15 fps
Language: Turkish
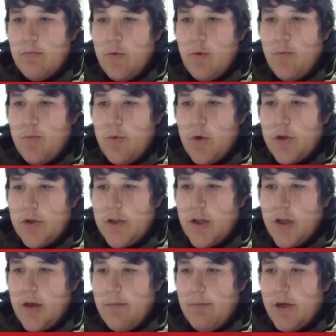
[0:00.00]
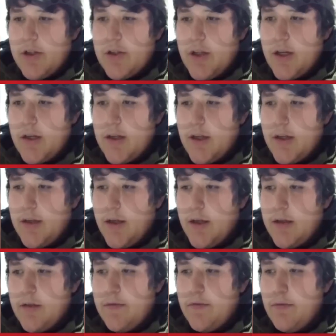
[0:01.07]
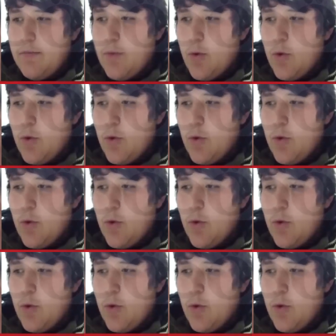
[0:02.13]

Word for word: Bu projeye başlarken hedefim